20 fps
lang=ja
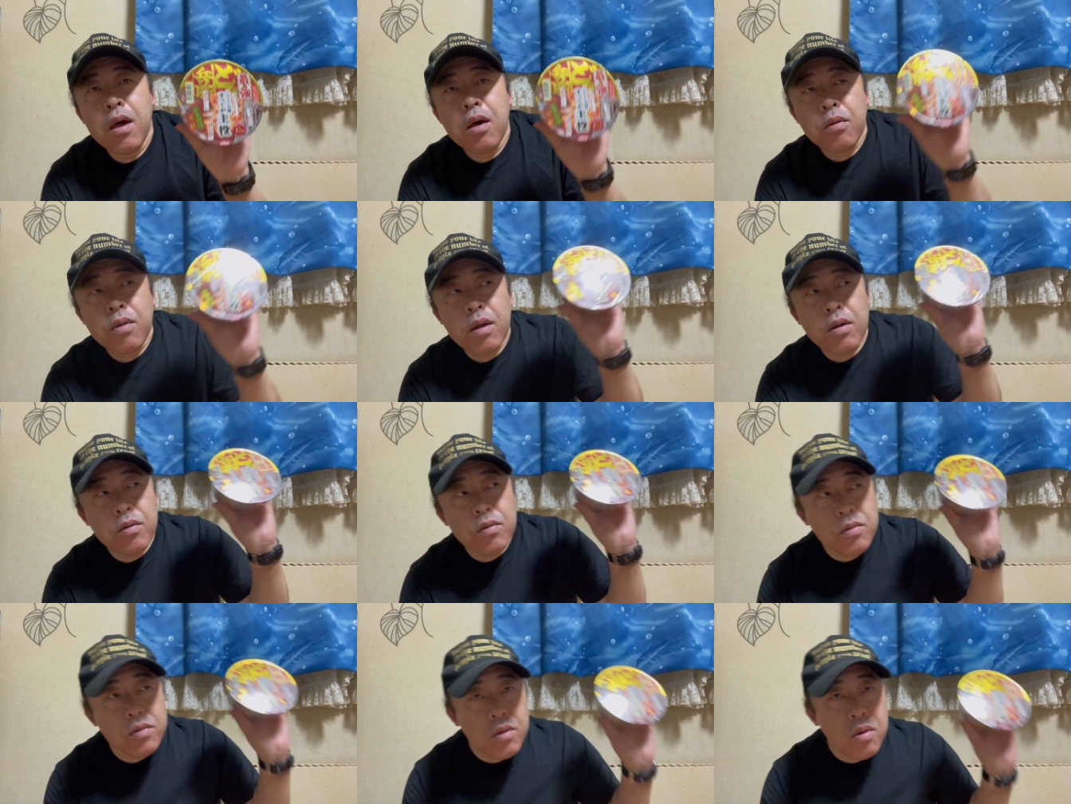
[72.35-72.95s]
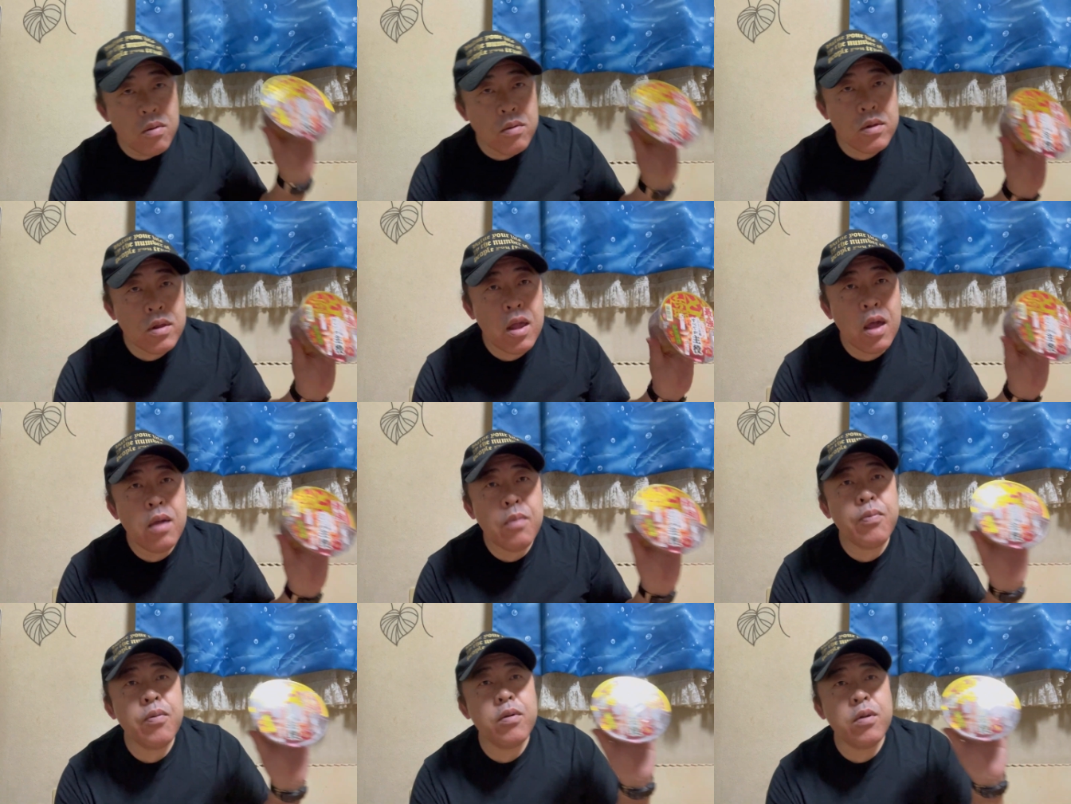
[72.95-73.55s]
これうどん
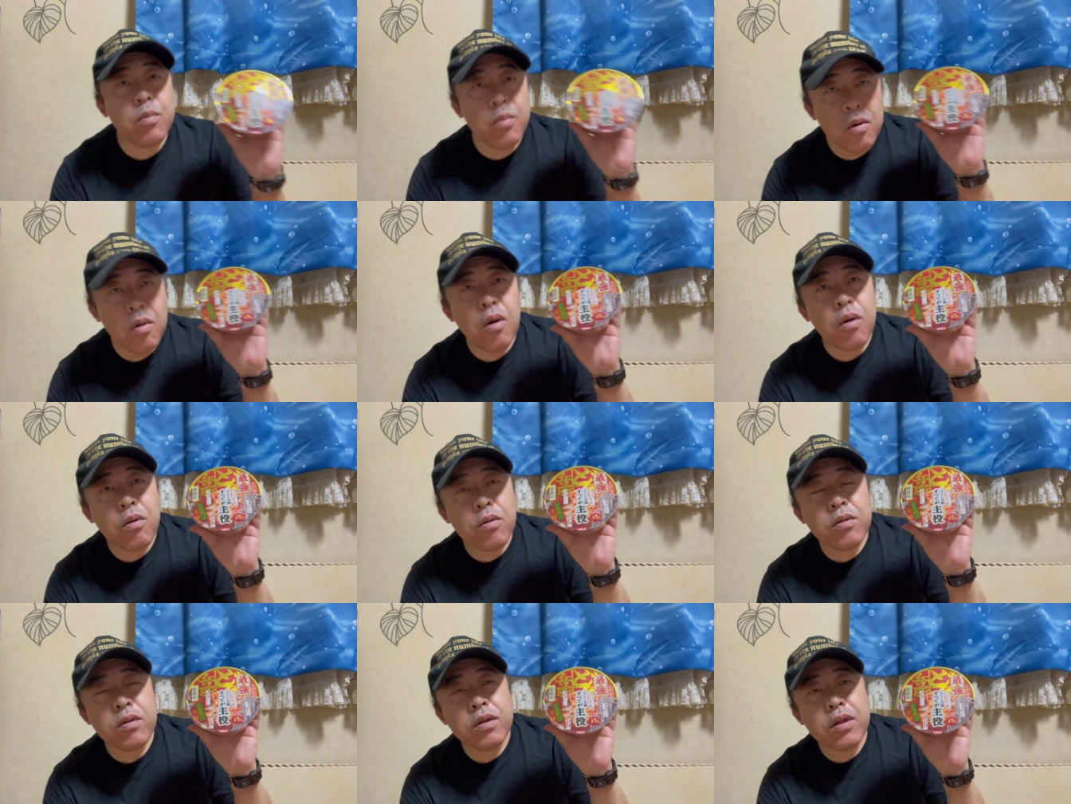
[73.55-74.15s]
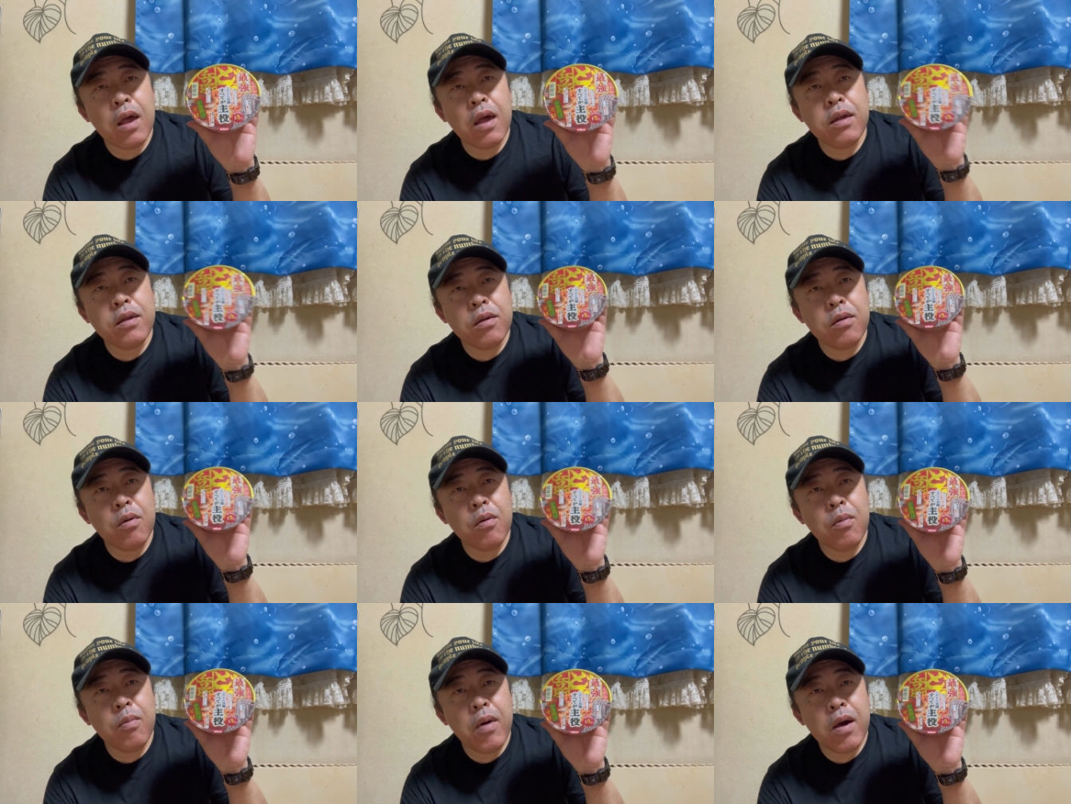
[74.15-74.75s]
タイプにもこの最
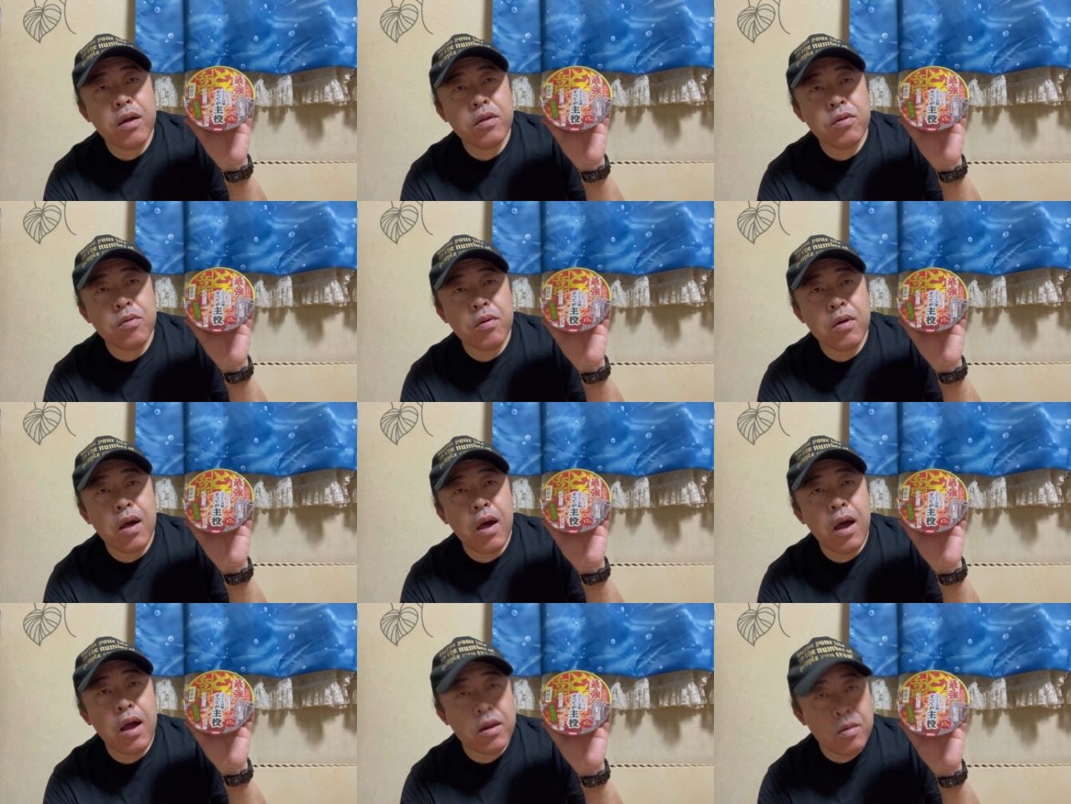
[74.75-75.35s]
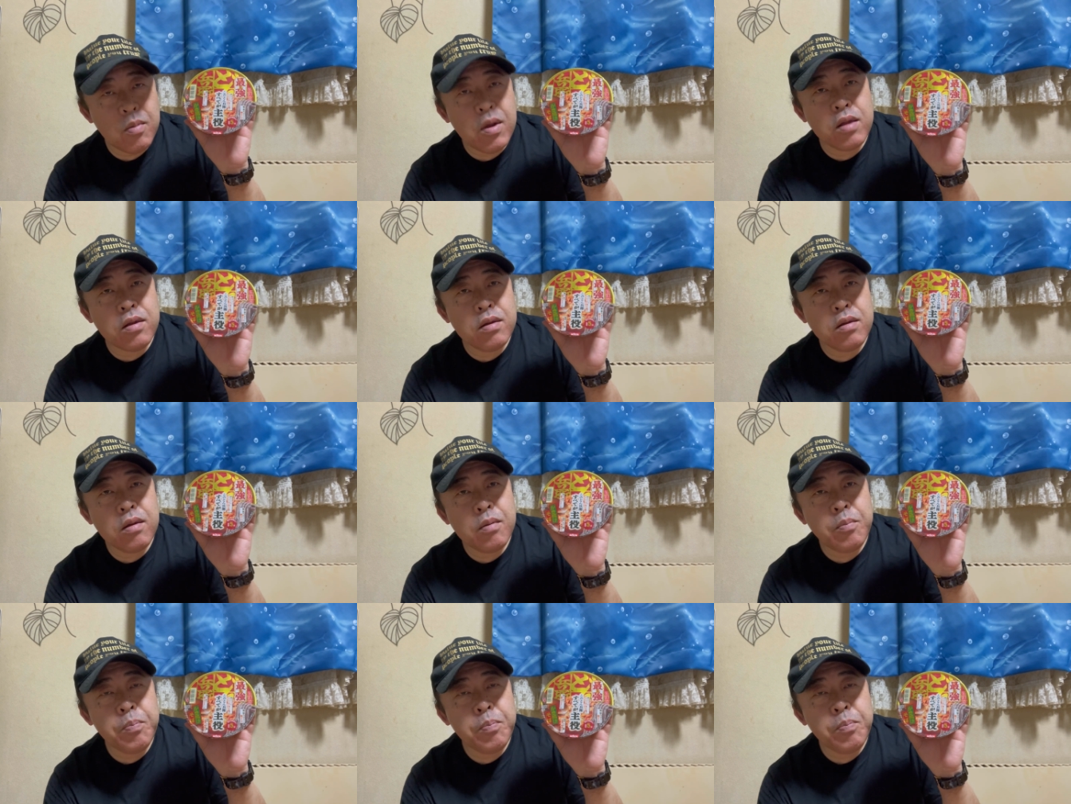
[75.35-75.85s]
強バージョンがあります